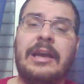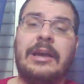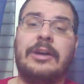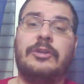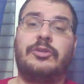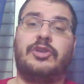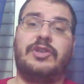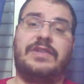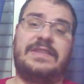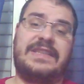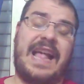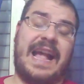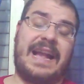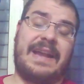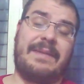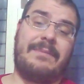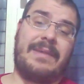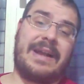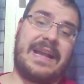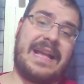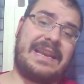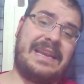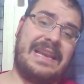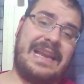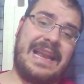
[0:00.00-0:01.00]
ci sta che
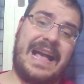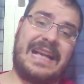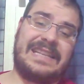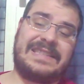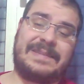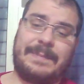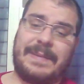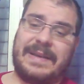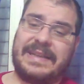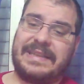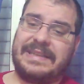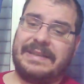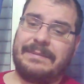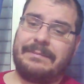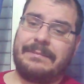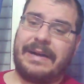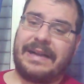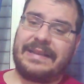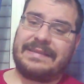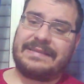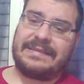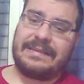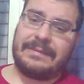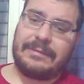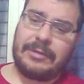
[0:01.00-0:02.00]
magari la aspetti
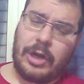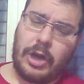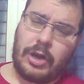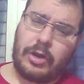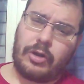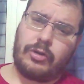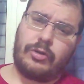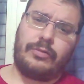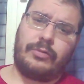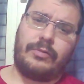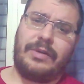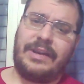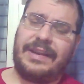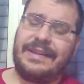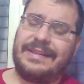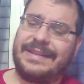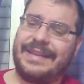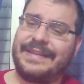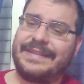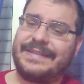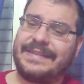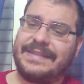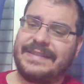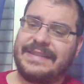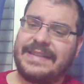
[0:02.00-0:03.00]
bassa, però con
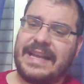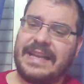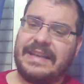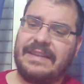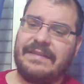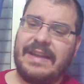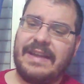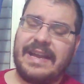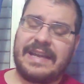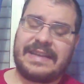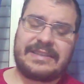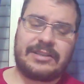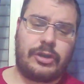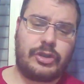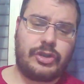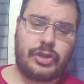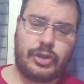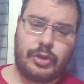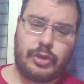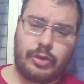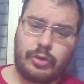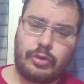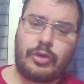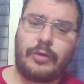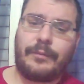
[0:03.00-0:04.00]
un'intensità diversa. Oggi
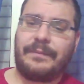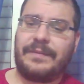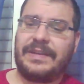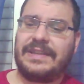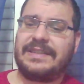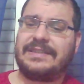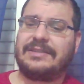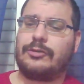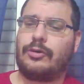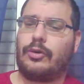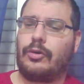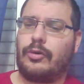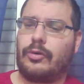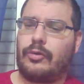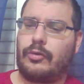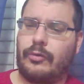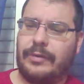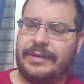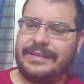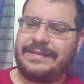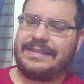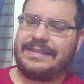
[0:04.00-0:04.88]
io non ho visto questa